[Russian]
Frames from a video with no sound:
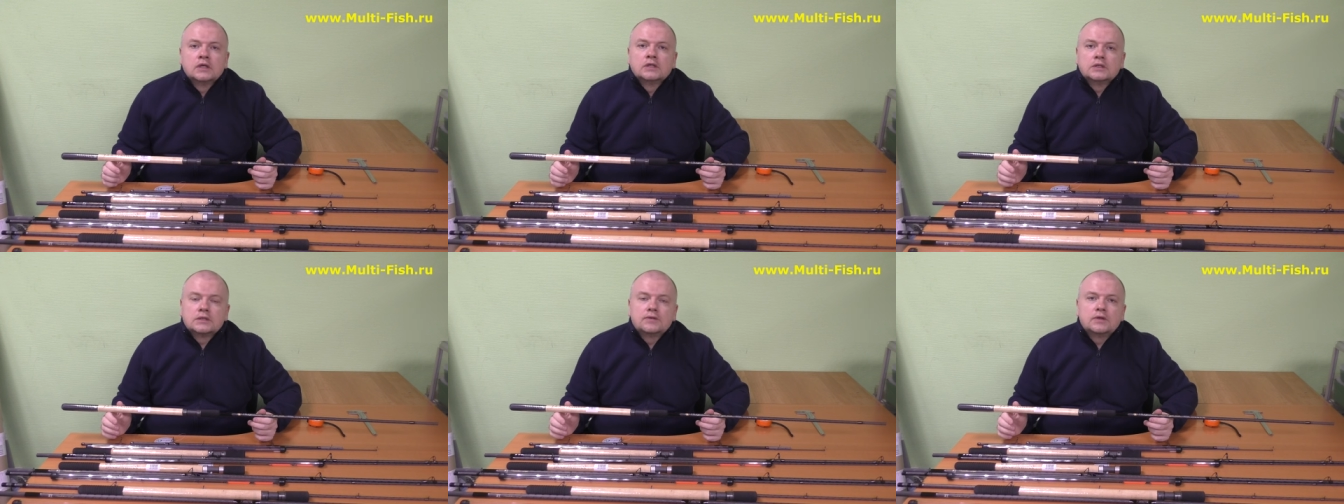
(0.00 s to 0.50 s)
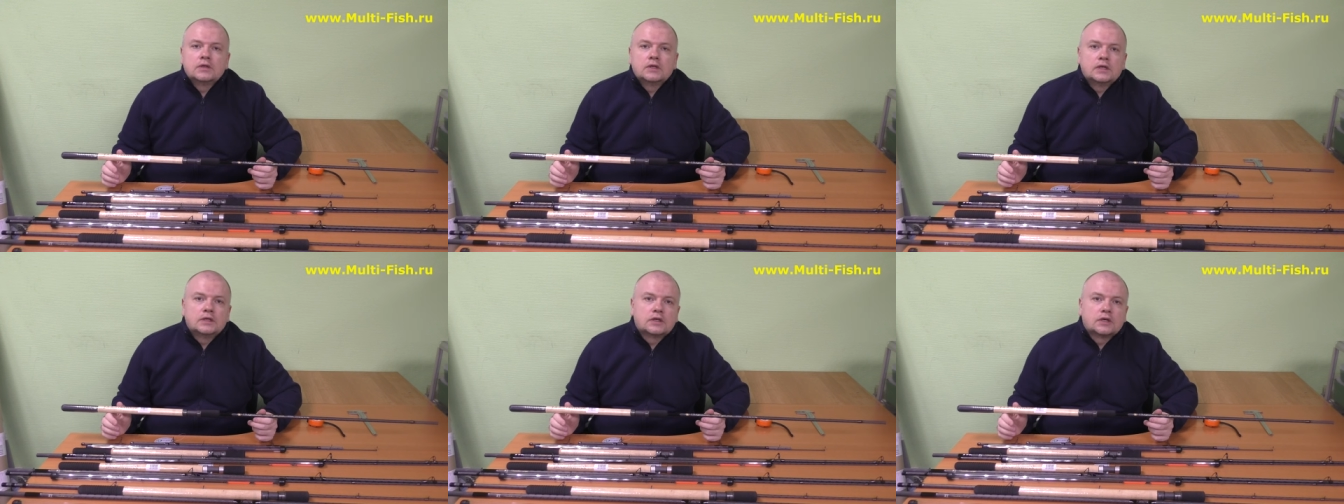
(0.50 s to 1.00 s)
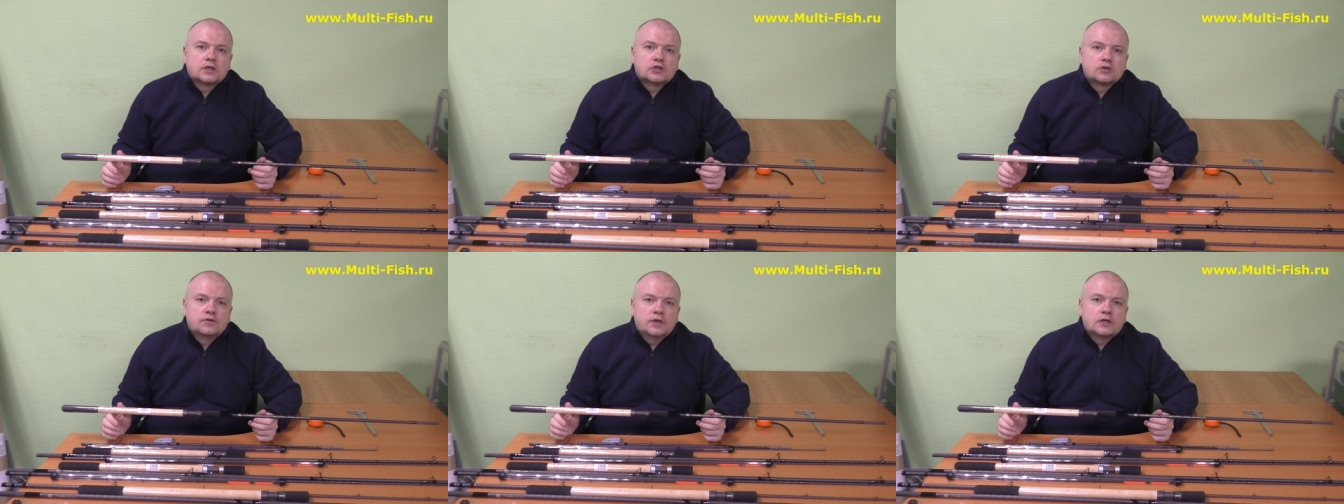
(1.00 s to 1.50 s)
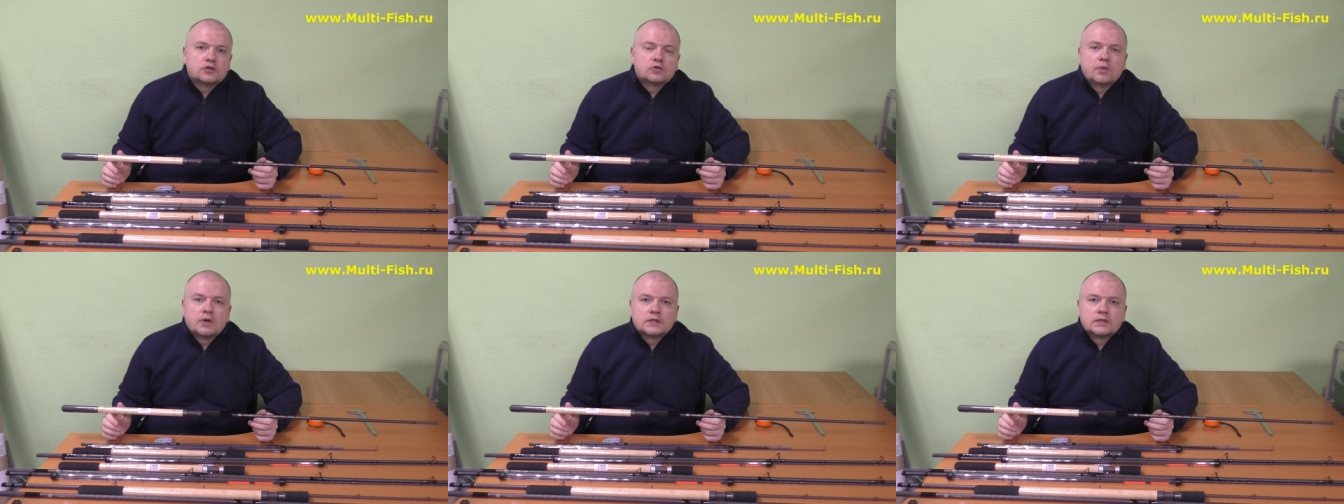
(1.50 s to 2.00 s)
Действительно ли они хорошо вяжут,
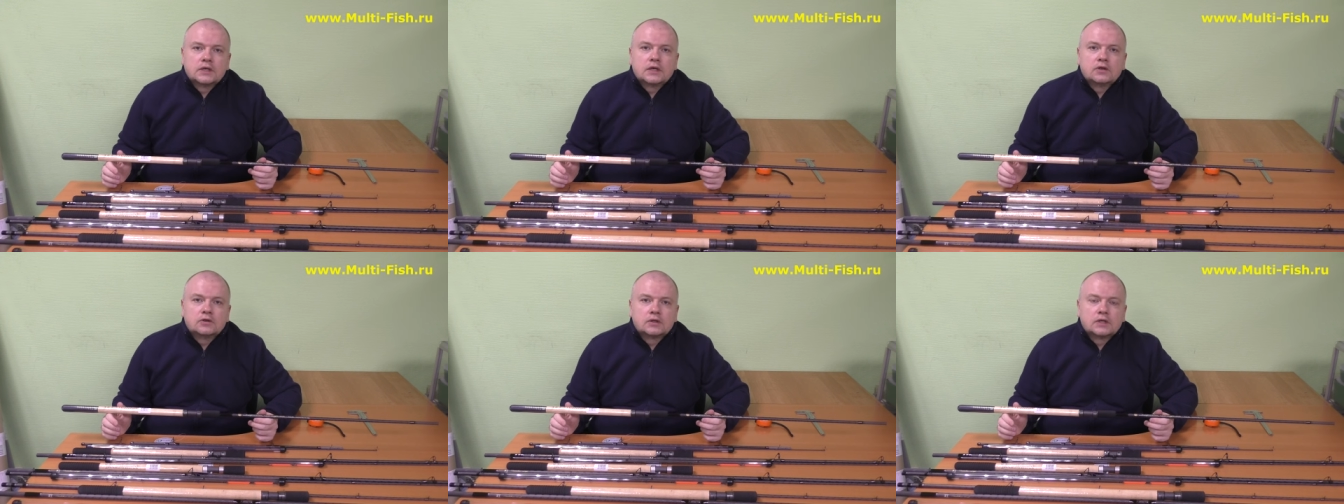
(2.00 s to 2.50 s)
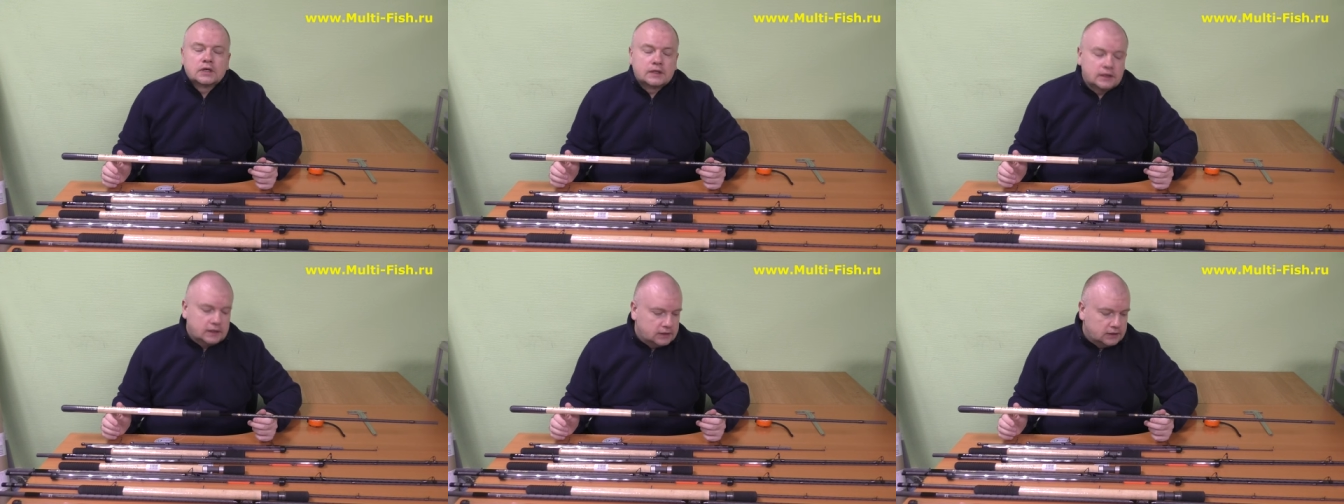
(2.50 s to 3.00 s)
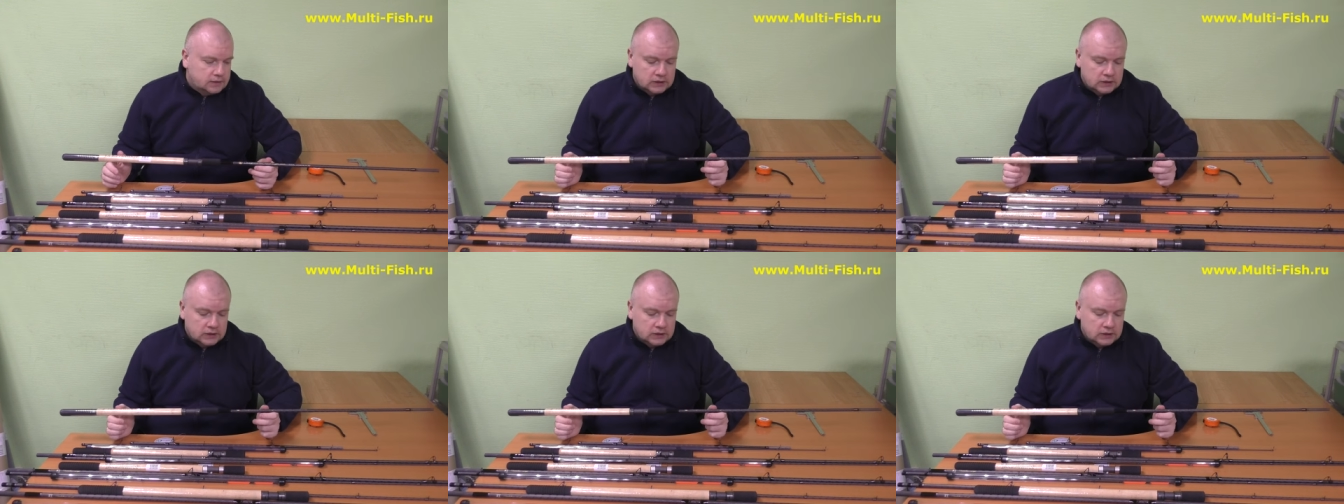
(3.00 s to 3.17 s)
бросают и так далее.